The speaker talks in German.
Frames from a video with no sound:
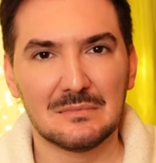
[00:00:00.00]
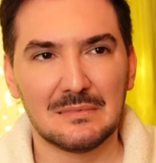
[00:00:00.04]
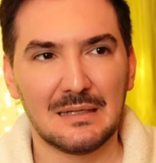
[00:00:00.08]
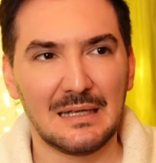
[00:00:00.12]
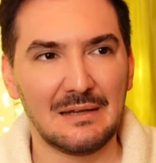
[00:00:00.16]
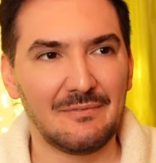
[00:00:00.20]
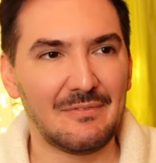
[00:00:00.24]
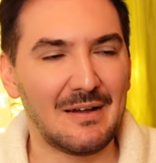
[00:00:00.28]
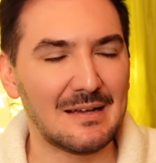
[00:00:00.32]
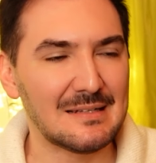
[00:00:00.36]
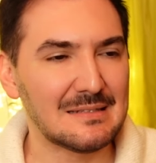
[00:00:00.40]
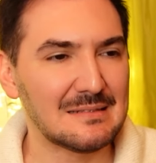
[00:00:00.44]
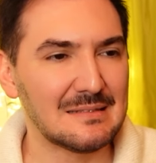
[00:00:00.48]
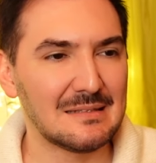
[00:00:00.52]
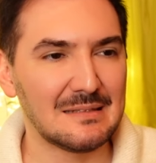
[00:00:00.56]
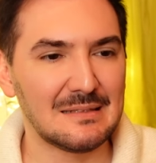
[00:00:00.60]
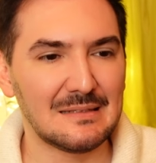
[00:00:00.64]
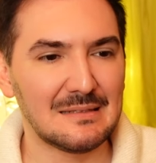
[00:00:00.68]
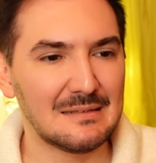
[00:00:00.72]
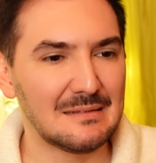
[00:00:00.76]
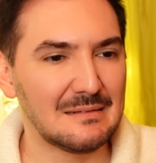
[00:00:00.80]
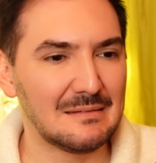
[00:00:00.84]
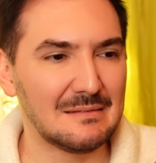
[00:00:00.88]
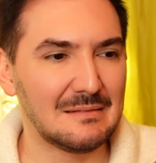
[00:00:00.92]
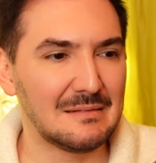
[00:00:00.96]
Ich weiß
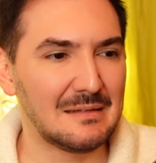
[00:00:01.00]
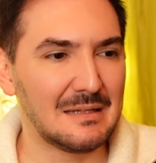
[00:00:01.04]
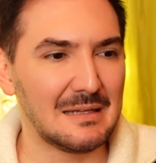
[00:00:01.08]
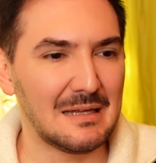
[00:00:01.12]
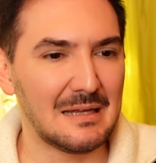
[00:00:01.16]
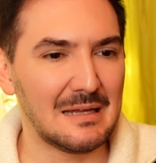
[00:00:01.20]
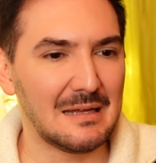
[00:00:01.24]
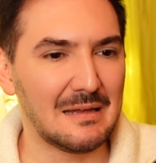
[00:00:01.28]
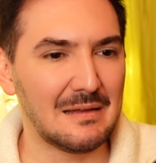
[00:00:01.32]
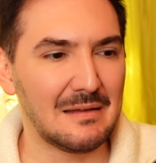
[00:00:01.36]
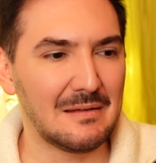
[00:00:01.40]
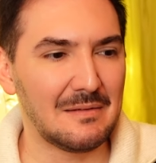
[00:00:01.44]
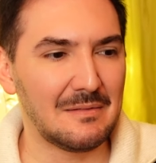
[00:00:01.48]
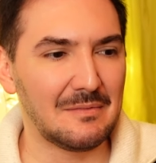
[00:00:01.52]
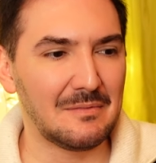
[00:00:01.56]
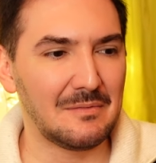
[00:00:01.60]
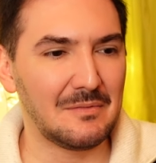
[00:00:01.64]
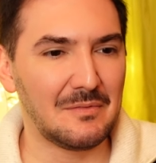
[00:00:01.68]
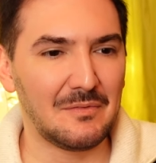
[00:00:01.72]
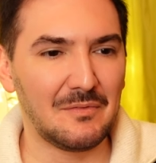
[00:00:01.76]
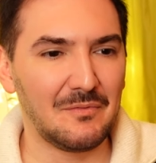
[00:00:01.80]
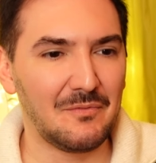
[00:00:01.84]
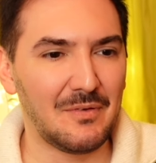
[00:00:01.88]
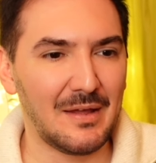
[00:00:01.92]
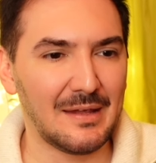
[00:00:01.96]
nicht, äh,
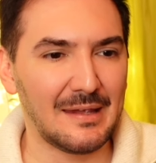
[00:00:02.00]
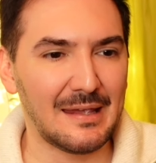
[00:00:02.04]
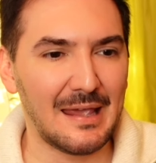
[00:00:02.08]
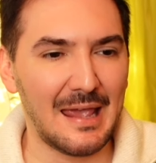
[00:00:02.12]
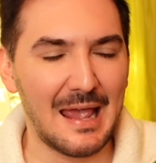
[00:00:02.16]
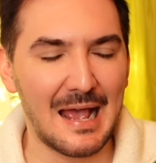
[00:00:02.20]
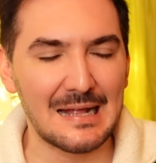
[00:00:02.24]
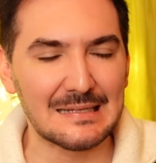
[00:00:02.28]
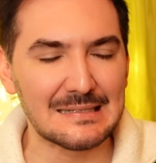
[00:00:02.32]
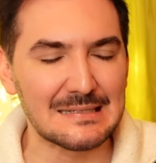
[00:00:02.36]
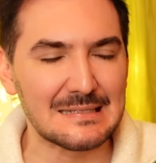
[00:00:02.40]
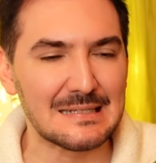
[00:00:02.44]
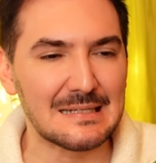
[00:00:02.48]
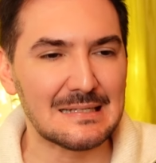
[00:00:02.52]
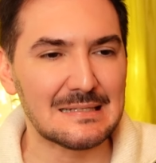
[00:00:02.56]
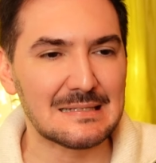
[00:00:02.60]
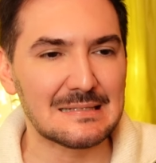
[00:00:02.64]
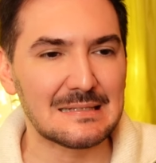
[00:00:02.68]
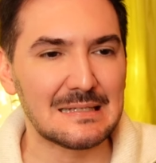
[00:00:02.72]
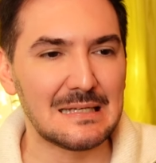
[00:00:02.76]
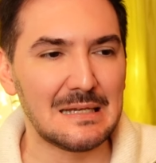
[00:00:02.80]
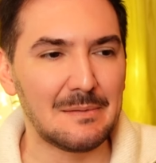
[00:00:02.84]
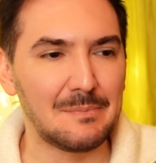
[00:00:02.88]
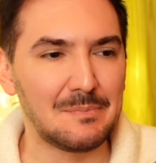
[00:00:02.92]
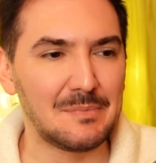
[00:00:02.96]
welche Ärzte
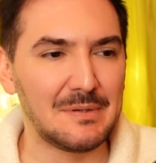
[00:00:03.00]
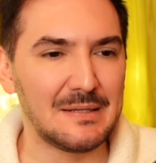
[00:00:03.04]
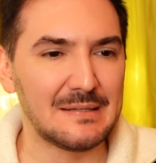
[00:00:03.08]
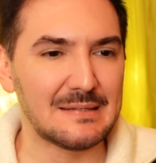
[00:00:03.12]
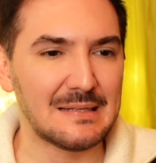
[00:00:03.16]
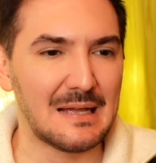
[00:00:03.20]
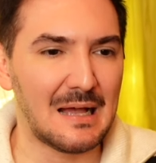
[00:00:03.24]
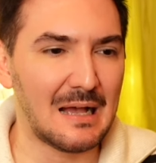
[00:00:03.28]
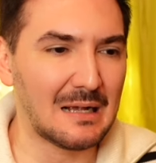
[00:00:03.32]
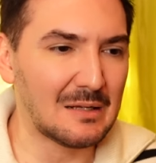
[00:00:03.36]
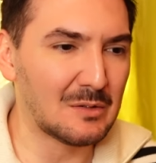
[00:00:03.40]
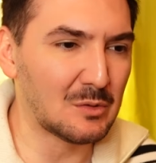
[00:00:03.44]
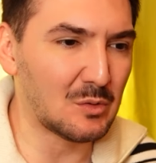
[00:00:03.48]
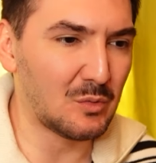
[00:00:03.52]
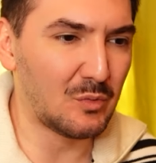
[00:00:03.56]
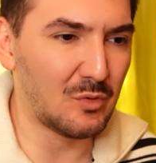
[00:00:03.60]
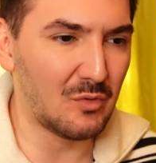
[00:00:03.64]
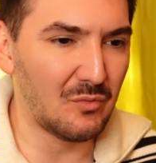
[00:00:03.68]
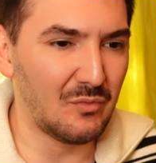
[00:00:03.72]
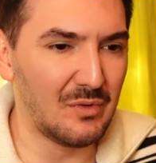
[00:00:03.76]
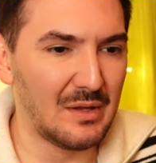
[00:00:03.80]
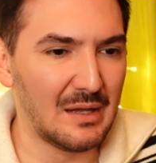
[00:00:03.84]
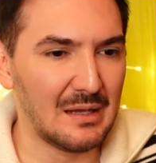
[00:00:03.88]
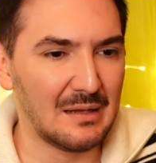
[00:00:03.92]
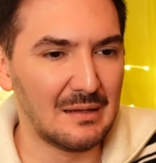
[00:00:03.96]
es gibt, die sagen so
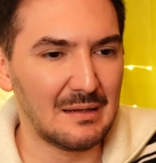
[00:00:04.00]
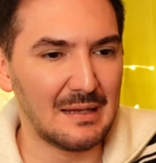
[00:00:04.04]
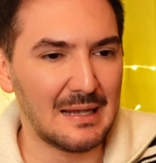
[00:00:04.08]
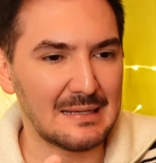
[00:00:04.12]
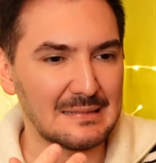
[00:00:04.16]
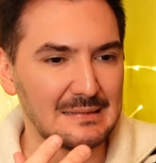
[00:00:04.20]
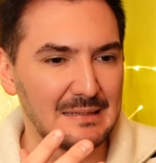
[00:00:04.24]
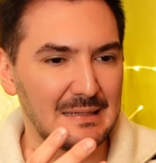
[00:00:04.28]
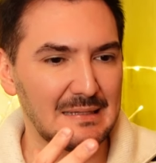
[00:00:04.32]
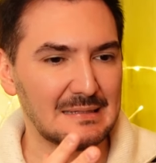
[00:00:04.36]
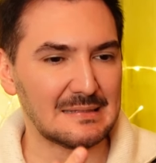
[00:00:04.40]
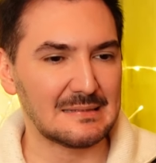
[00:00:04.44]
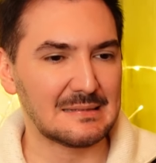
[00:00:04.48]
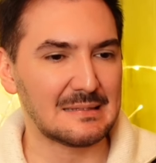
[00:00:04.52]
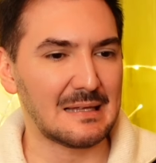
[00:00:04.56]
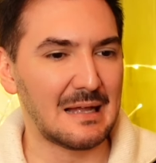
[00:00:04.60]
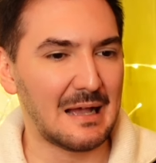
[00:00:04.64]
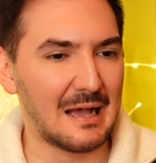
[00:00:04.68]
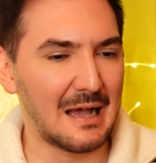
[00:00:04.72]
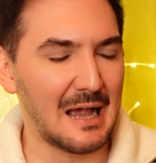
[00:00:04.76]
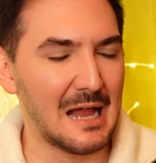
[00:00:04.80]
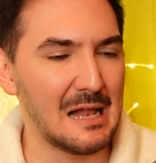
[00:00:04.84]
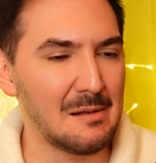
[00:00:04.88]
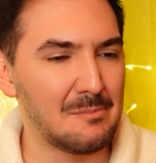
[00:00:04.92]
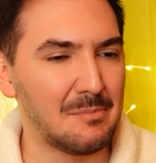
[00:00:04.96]
von wegen, es ist
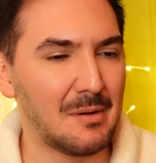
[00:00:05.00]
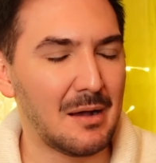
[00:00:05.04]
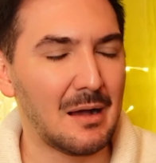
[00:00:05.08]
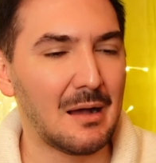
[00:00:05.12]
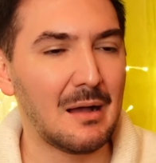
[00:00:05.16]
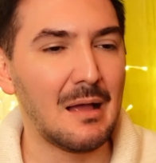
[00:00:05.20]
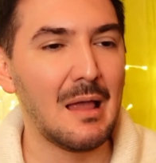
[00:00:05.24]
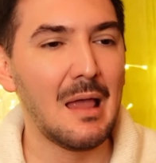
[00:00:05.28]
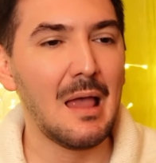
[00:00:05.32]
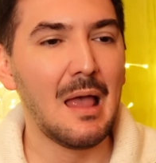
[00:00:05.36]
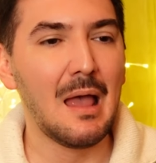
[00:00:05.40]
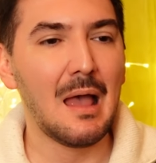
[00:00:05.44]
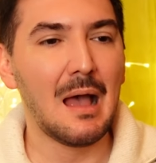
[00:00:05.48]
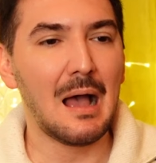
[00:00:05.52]
heilbar,